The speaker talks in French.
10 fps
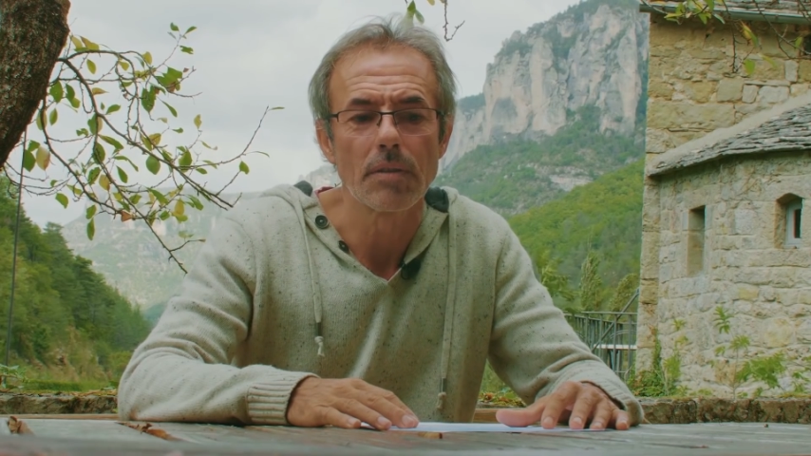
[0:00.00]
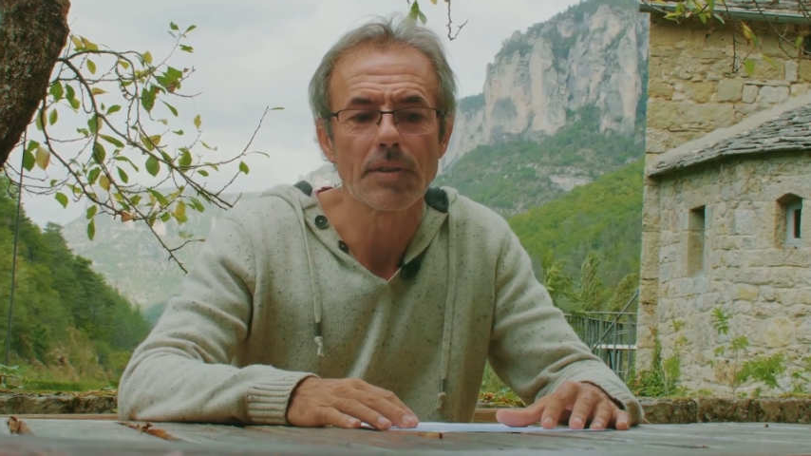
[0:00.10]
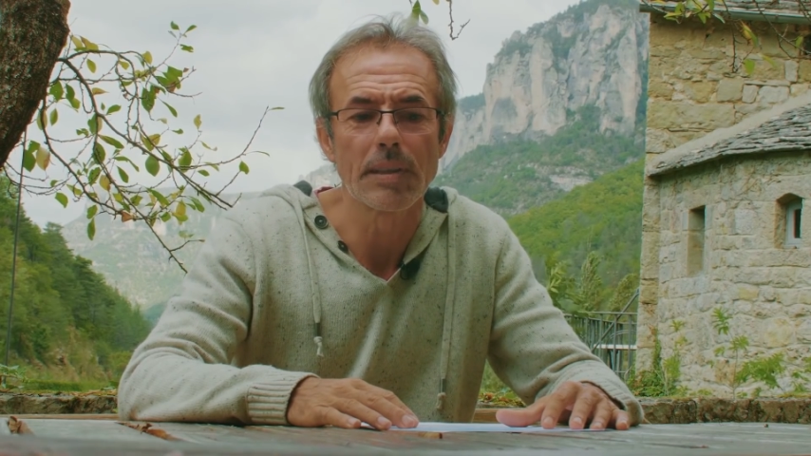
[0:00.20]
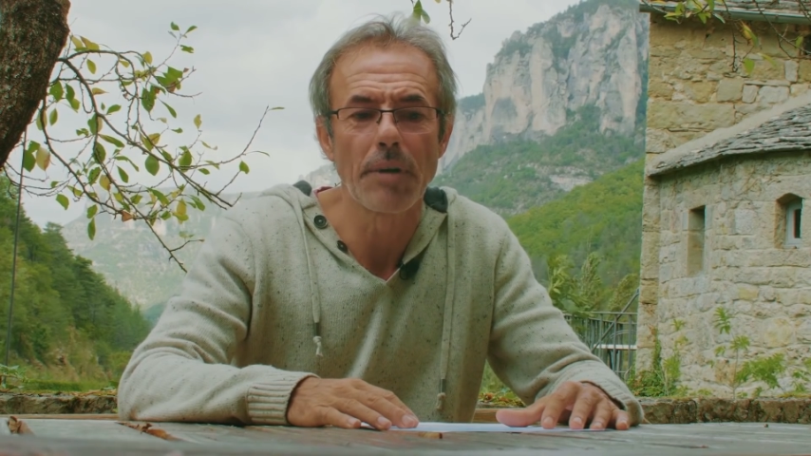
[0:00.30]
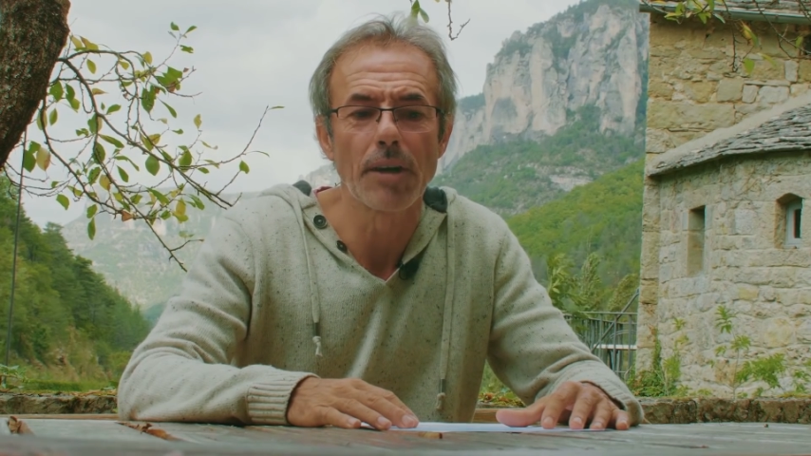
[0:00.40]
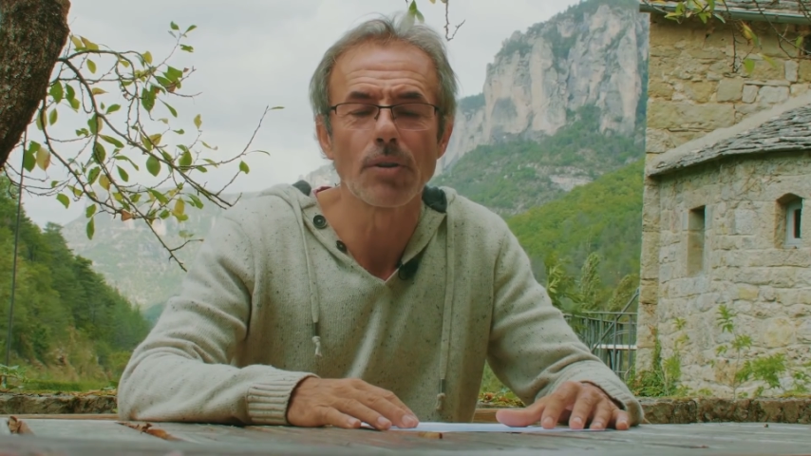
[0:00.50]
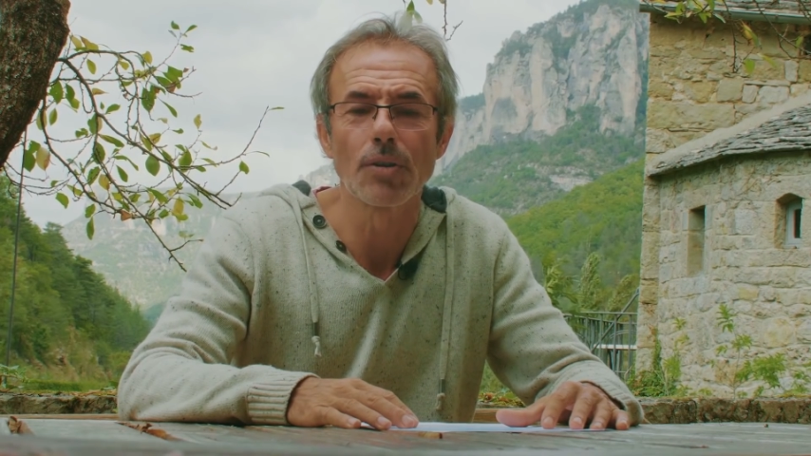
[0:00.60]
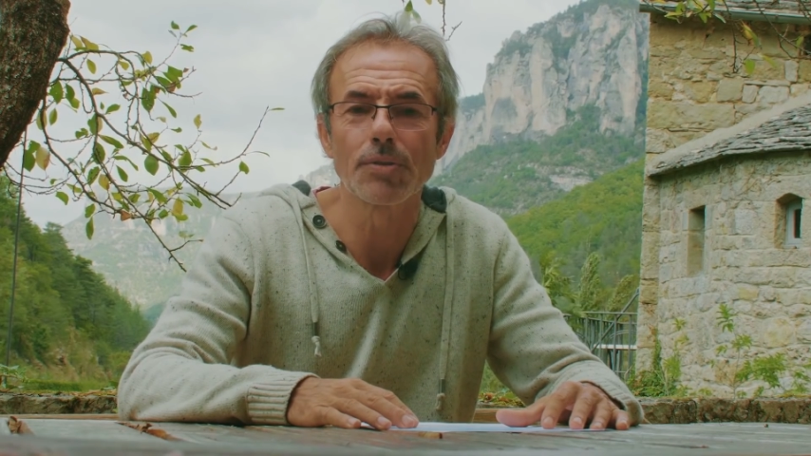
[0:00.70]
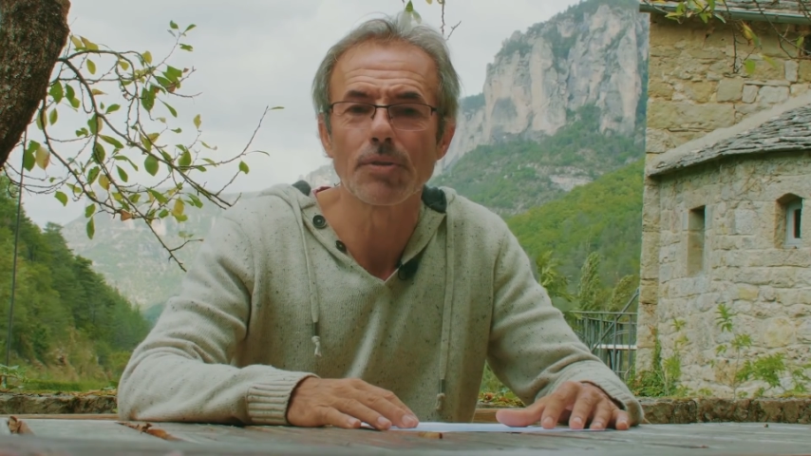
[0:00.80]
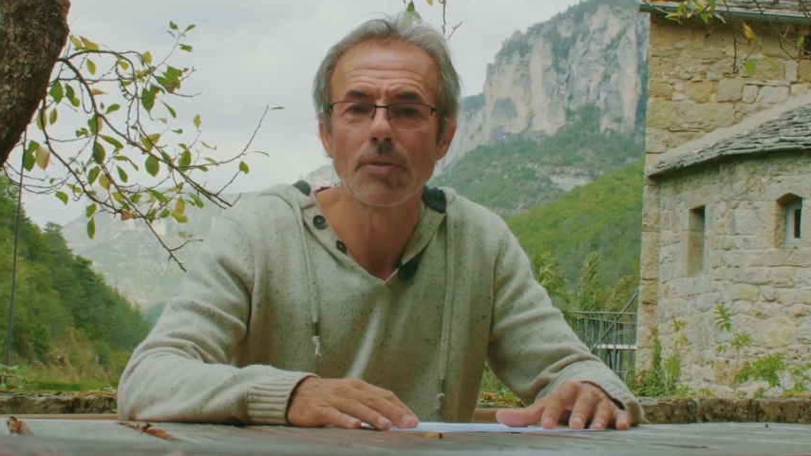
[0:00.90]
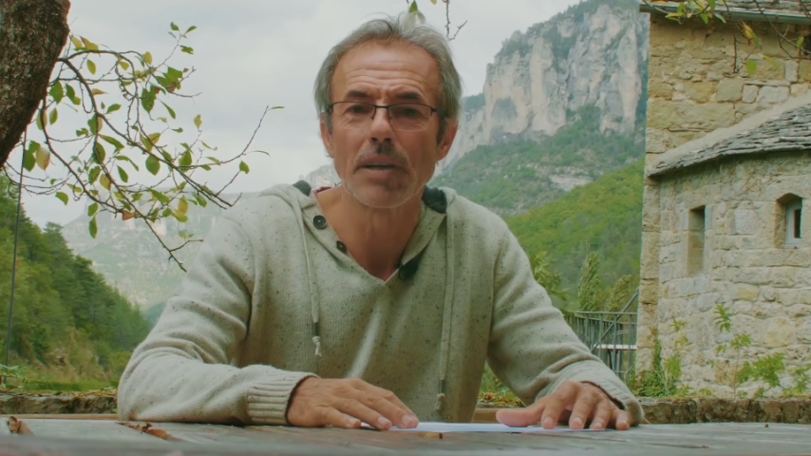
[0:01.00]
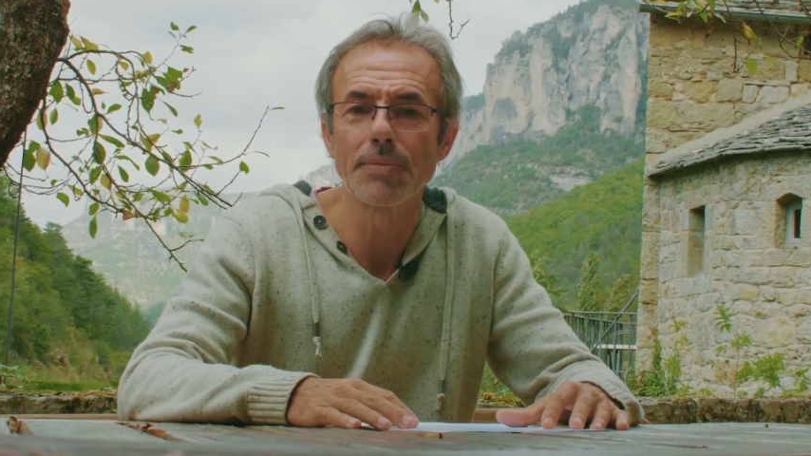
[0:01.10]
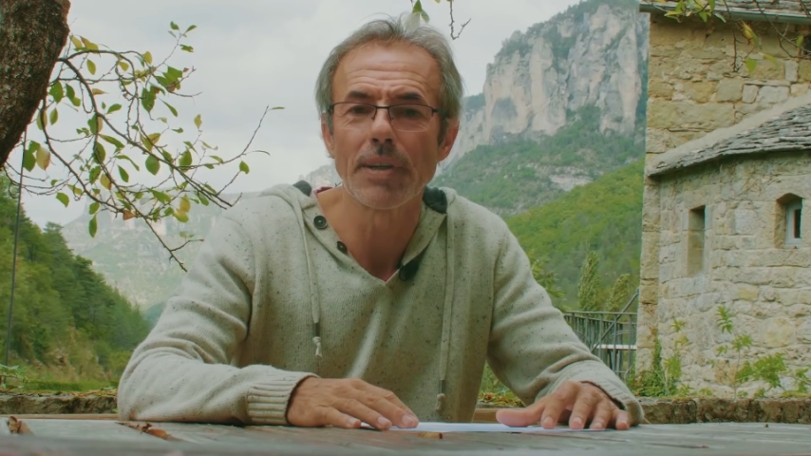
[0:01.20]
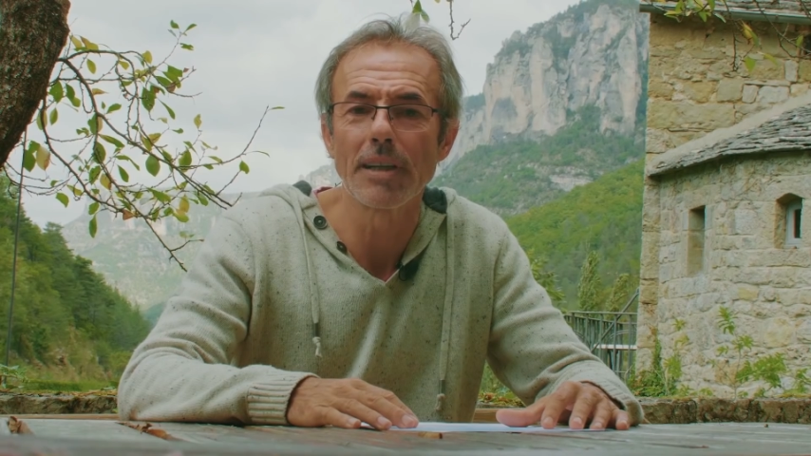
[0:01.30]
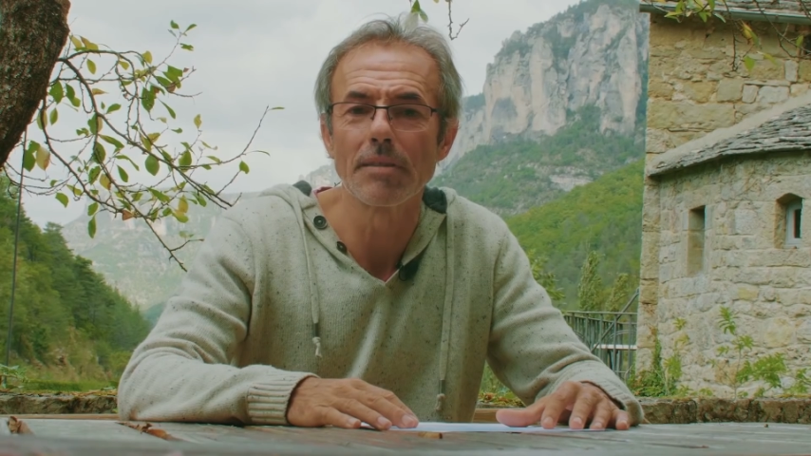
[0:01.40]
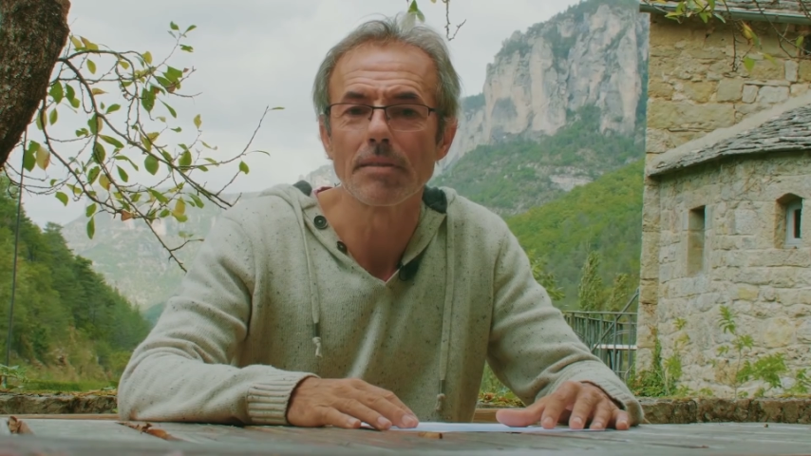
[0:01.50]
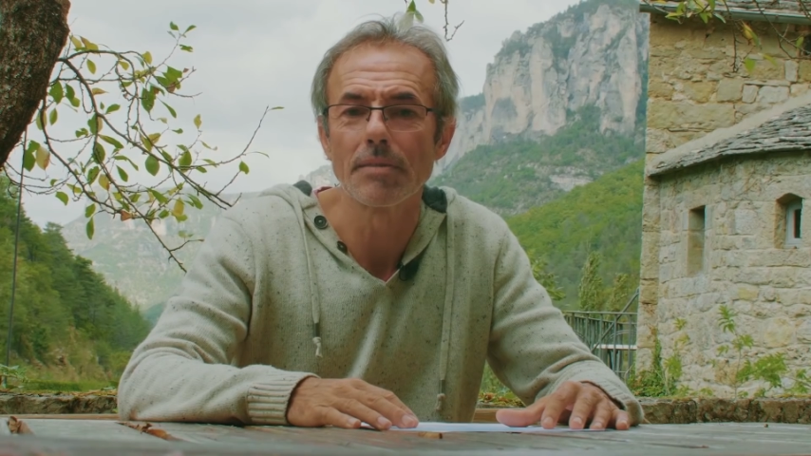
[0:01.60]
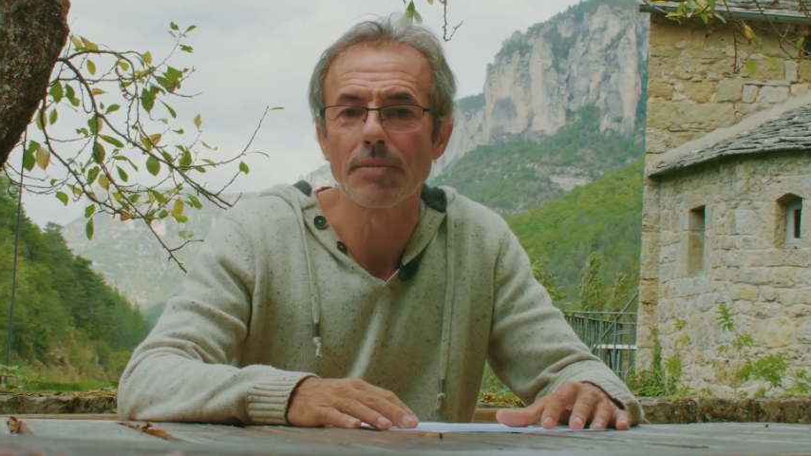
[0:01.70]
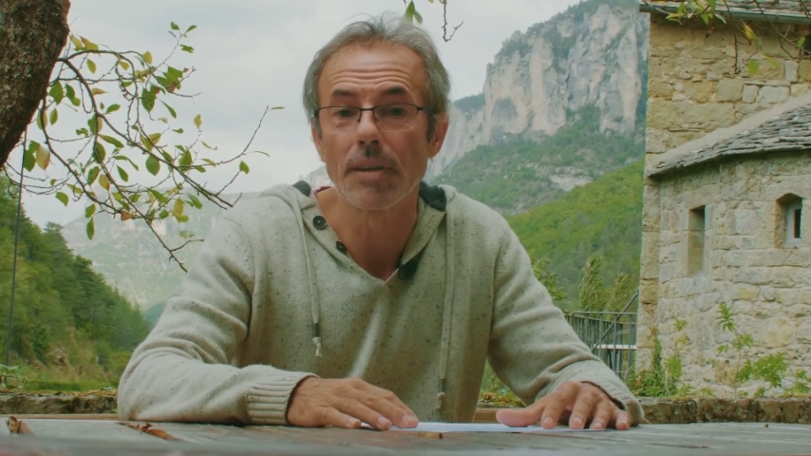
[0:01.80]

On ne sait pas encore ce qu'on va faire.